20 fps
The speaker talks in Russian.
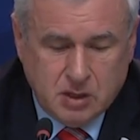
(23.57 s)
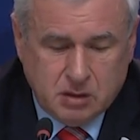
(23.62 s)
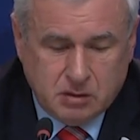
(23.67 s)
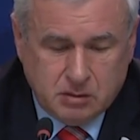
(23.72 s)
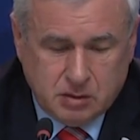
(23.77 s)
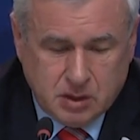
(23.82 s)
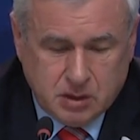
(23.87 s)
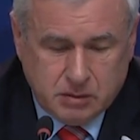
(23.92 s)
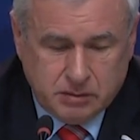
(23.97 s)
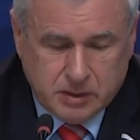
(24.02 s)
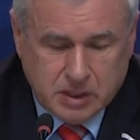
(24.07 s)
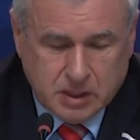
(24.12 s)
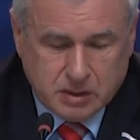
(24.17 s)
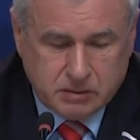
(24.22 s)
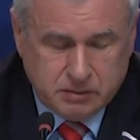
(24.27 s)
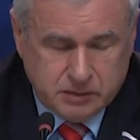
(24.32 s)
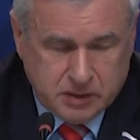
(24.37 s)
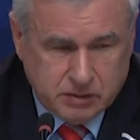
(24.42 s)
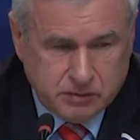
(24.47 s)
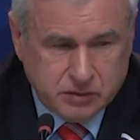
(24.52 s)
Я, я,
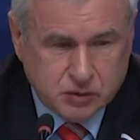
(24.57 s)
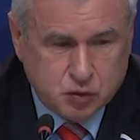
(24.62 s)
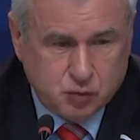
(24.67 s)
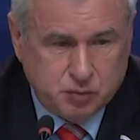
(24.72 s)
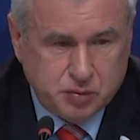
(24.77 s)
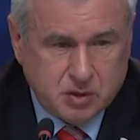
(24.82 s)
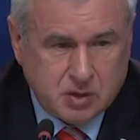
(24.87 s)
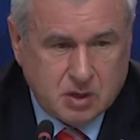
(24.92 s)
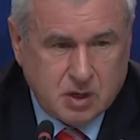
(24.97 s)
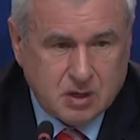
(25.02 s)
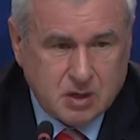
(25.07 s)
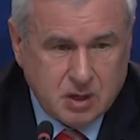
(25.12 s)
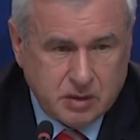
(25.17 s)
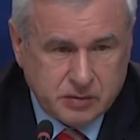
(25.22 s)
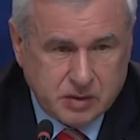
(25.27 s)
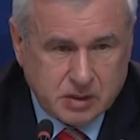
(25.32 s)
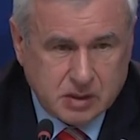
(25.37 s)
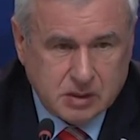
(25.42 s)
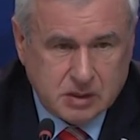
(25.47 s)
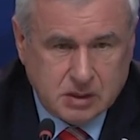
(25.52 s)
я выступил как
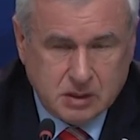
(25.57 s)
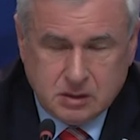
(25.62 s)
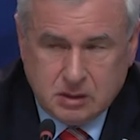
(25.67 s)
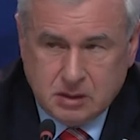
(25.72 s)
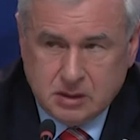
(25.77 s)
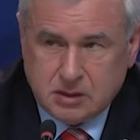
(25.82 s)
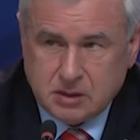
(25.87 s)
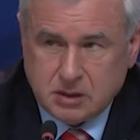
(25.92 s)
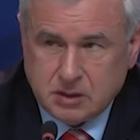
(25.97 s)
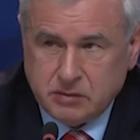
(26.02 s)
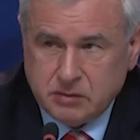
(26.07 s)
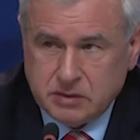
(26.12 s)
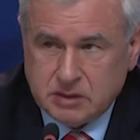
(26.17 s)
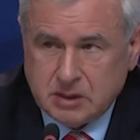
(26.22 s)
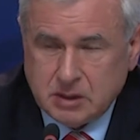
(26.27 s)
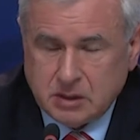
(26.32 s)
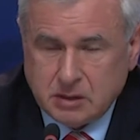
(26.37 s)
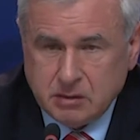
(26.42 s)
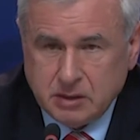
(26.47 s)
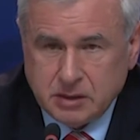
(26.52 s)
автор этой, этих
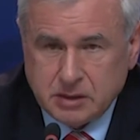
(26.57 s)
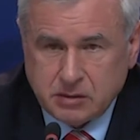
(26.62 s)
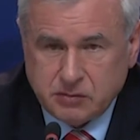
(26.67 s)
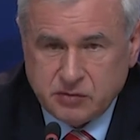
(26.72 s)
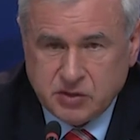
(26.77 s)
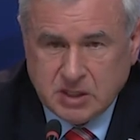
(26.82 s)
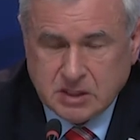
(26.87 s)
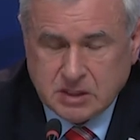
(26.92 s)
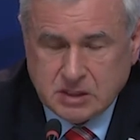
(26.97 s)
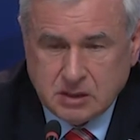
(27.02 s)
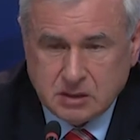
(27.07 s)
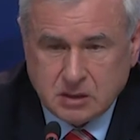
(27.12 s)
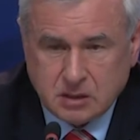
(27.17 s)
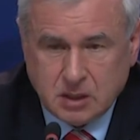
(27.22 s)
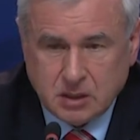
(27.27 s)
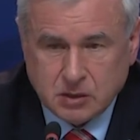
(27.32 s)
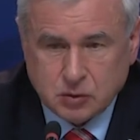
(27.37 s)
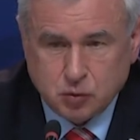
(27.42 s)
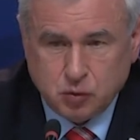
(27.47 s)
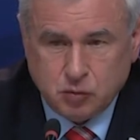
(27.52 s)
20 километров в час
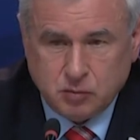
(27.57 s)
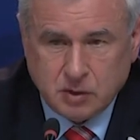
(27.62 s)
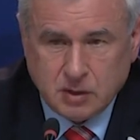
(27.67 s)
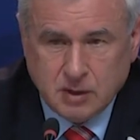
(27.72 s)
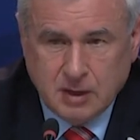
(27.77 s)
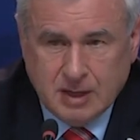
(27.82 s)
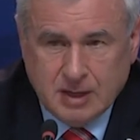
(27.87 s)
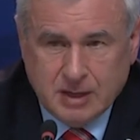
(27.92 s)
ненаказуемых